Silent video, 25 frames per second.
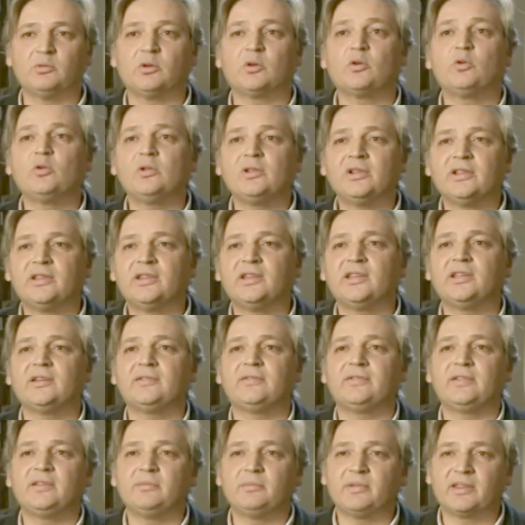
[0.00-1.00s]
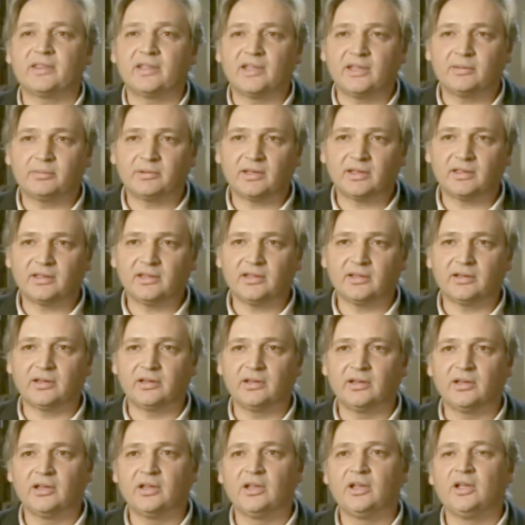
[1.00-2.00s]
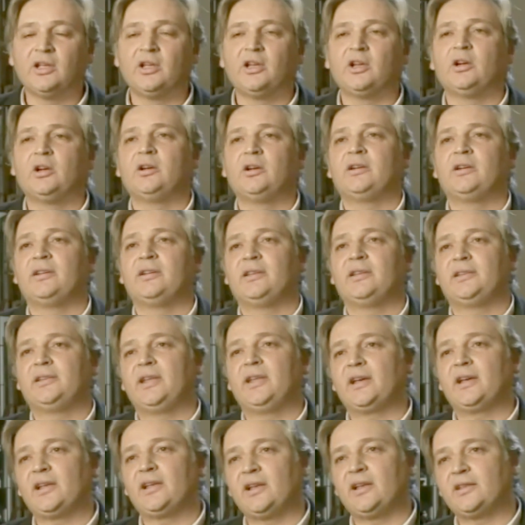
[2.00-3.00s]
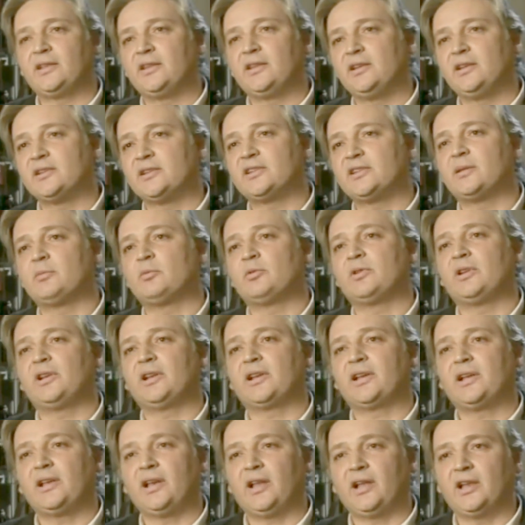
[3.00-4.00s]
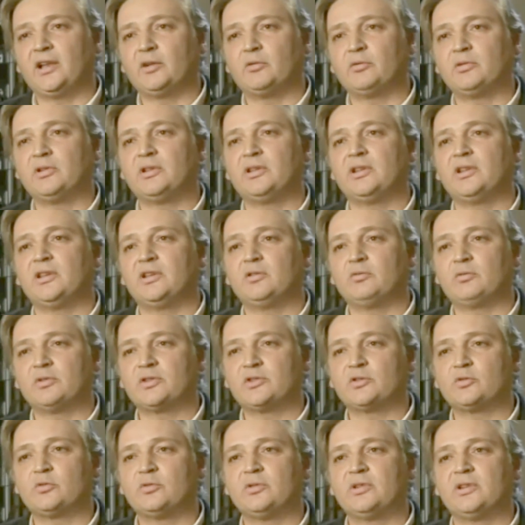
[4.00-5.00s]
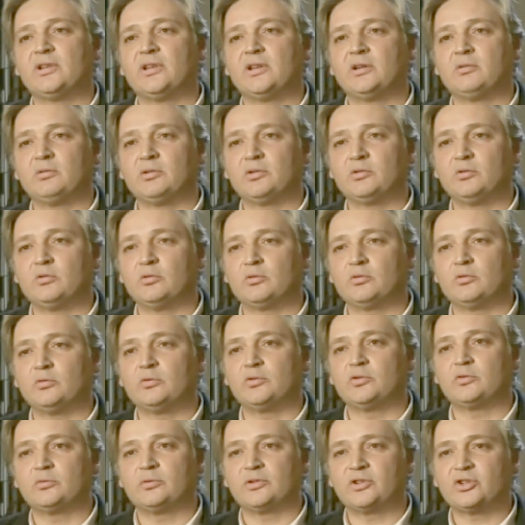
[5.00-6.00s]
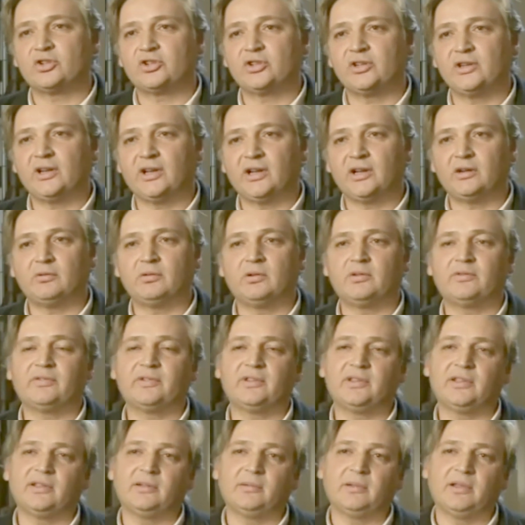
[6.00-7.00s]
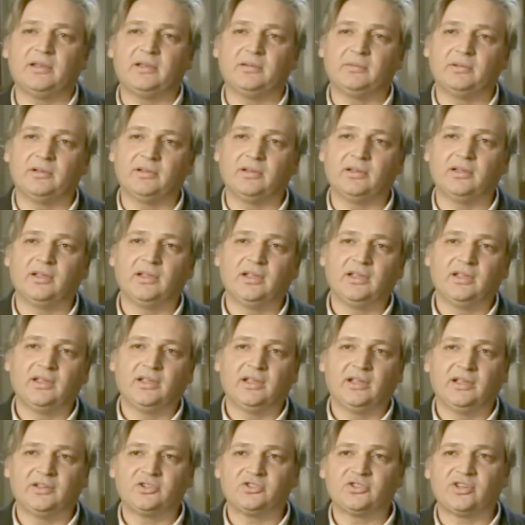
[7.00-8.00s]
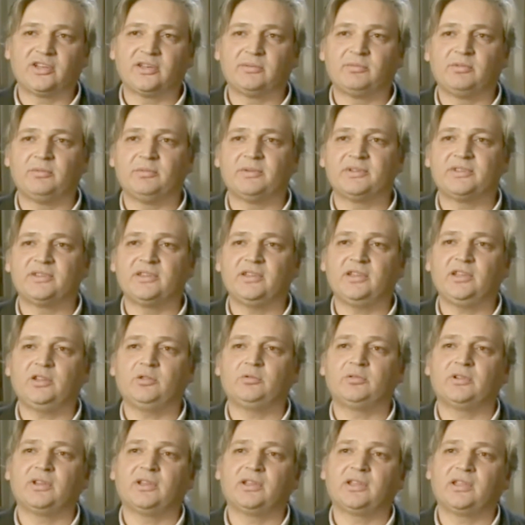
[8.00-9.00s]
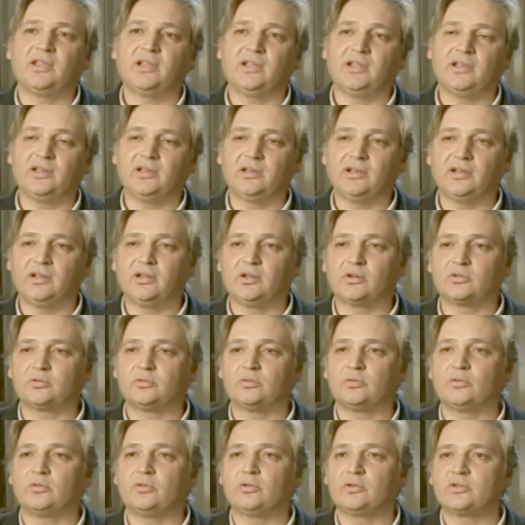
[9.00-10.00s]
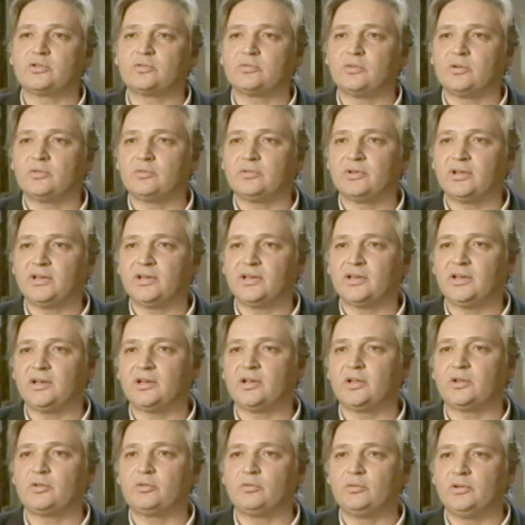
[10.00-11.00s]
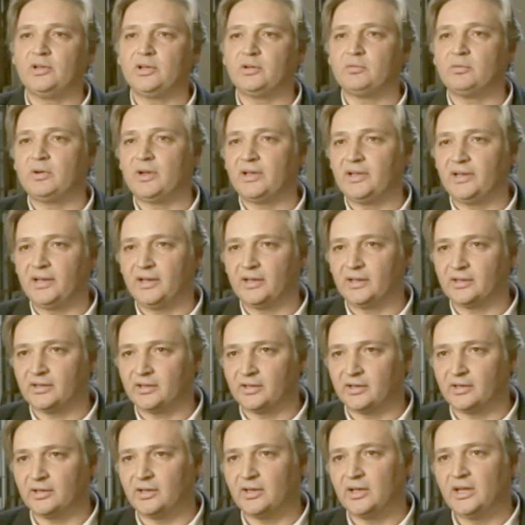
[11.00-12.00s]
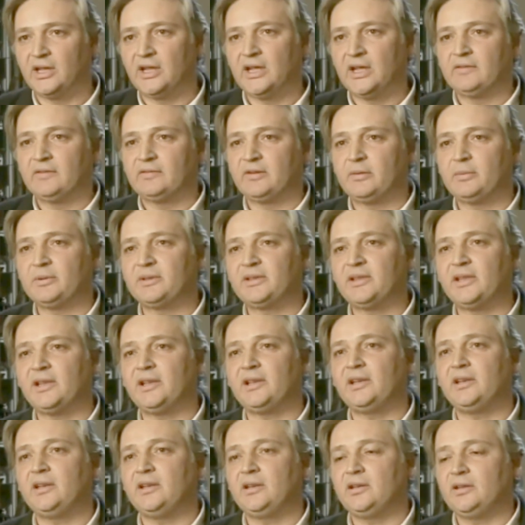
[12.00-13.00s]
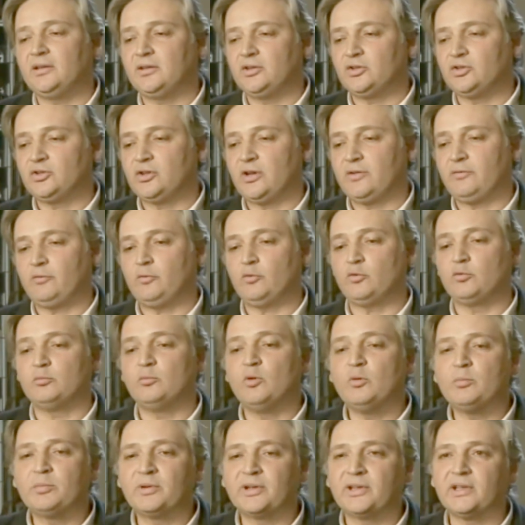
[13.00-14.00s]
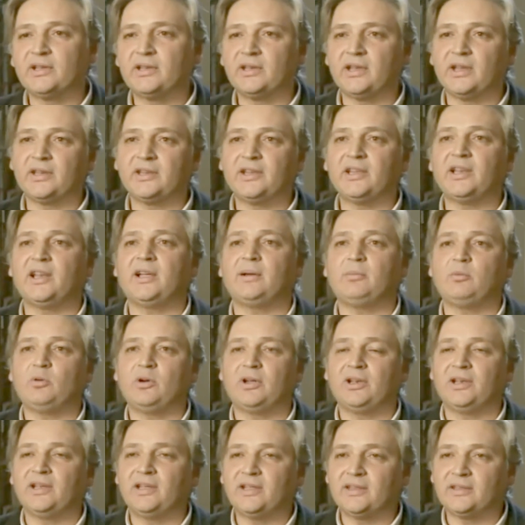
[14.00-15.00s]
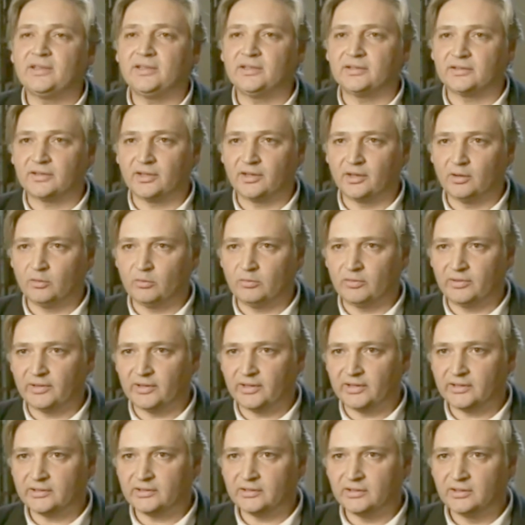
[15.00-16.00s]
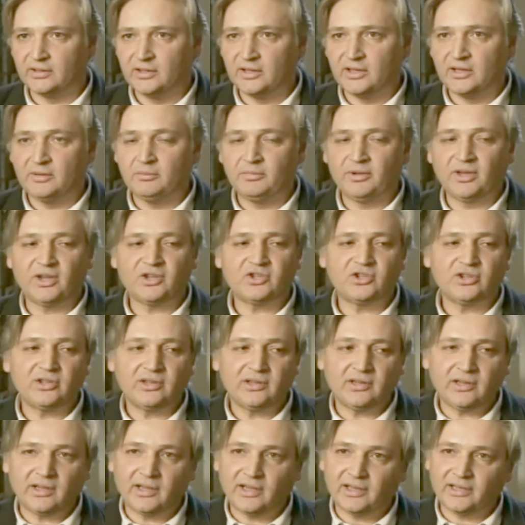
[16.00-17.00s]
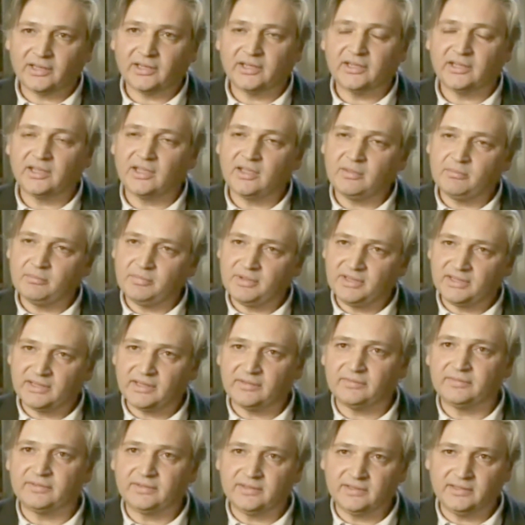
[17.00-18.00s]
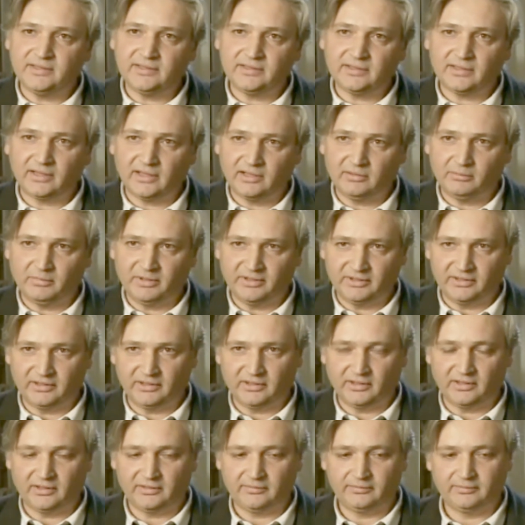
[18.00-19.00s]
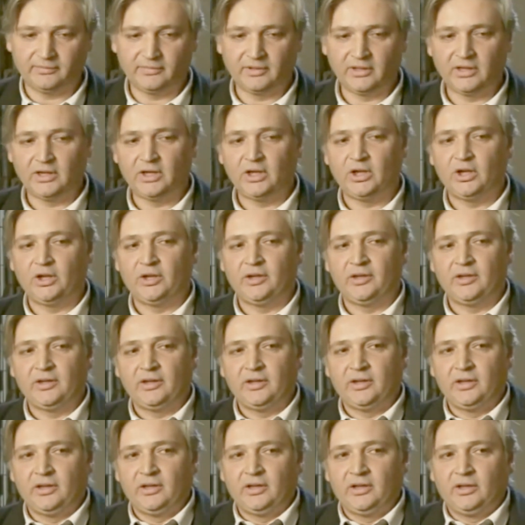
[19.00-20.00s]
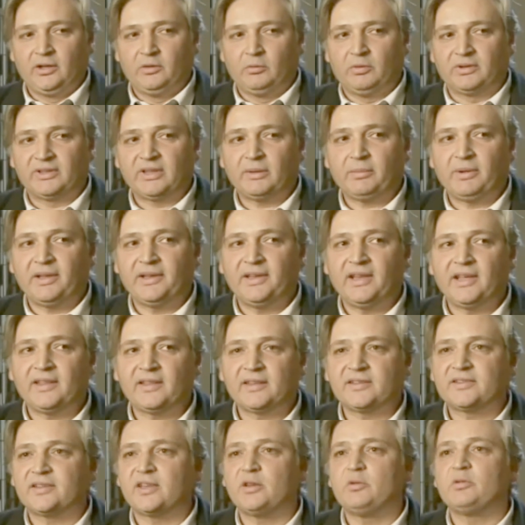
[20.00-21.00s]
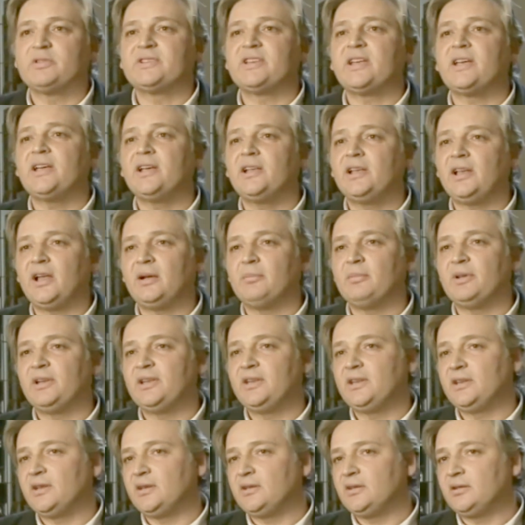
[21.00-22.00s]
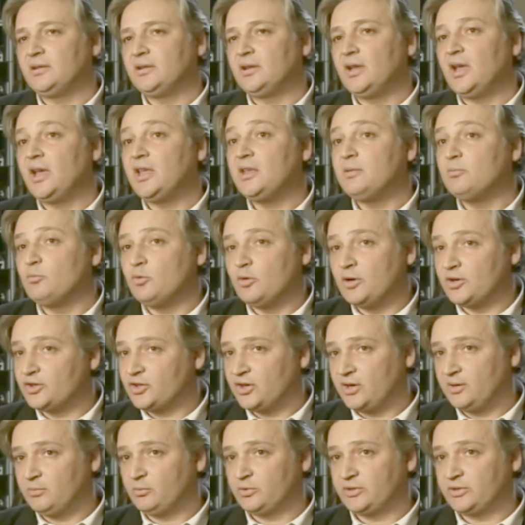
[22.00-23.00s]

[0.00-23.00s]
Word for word: وكل دين في مذاهب كثيرة داخل الدين الإسلامي هنالك العلويين والسنة والدروز والشيعة وفي الجانب المسيحي هناك الأرثوذكس وهنالك الكاثوليك وإلى آخره فبالتالي شافوا أنه ممكن أن يلعبوا على هذه التناقضات من أجل القيام بتفتيت المنطقة وطبعا هذا سيسهل عمليا أي مواجهة